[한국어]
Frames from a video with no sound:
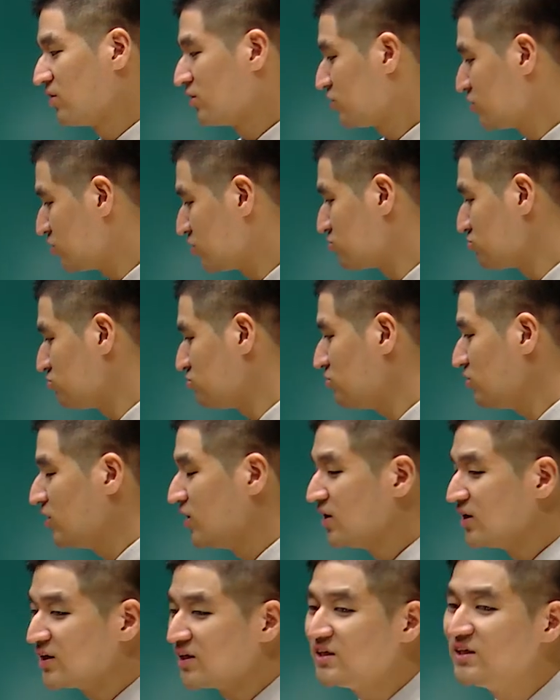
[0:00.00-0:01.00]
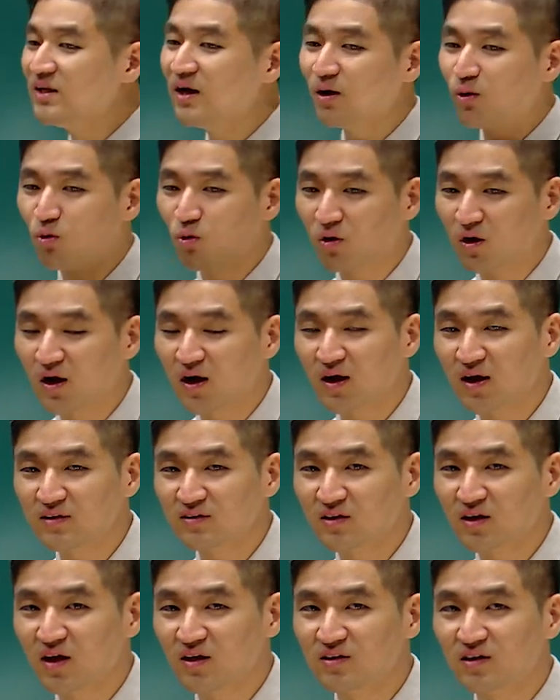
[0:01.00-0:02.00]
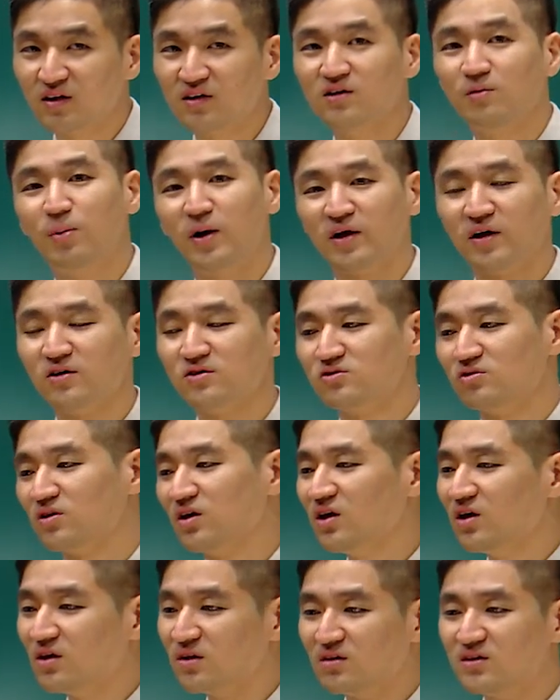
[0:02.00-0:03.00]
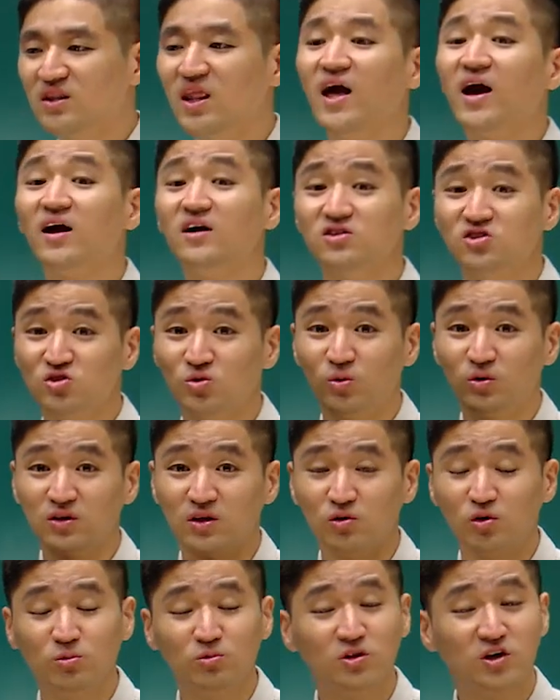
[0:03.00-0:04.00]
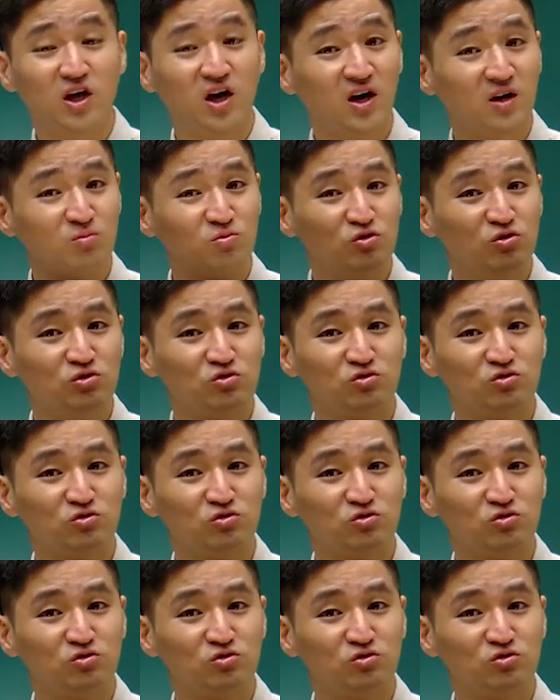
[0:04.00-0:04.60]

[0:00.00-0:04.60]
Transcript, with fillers: 그리고 그냥 공감 가는 게 아니라 그 방향성이 내가 지원해. 여러분들 계약물일